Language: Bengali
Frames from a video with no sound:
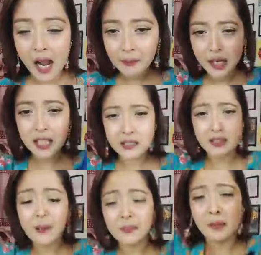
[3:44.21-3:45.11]
আমরা আছি
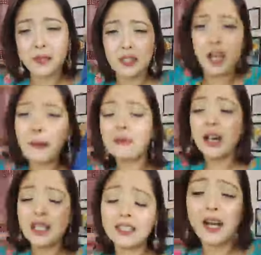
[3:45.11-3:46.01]
আপনার পাশে আমরা
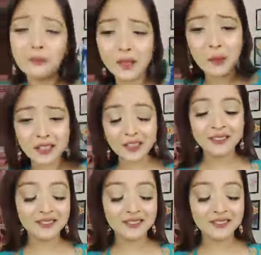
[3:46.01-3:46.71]
আছি আপনার পাশে